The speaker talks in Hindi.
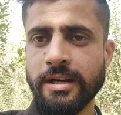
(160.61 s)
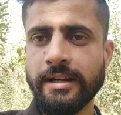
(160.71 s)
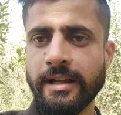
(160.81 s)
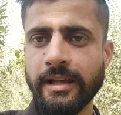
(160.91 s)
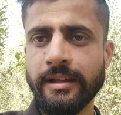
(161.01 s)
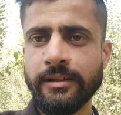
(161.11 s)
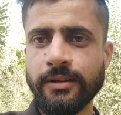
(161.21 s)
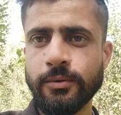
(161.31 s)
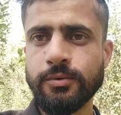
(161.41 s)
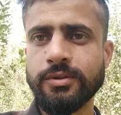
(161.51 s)
चल रहा है
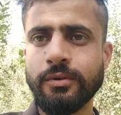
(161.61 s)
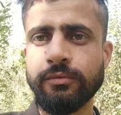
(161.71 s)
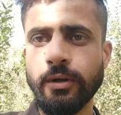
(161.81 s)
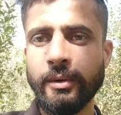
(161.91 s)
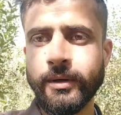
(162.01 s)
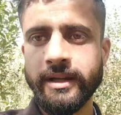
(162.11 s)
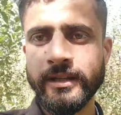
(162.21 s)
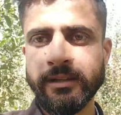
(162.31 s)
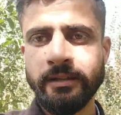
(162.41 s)
उसी को फॉलो करें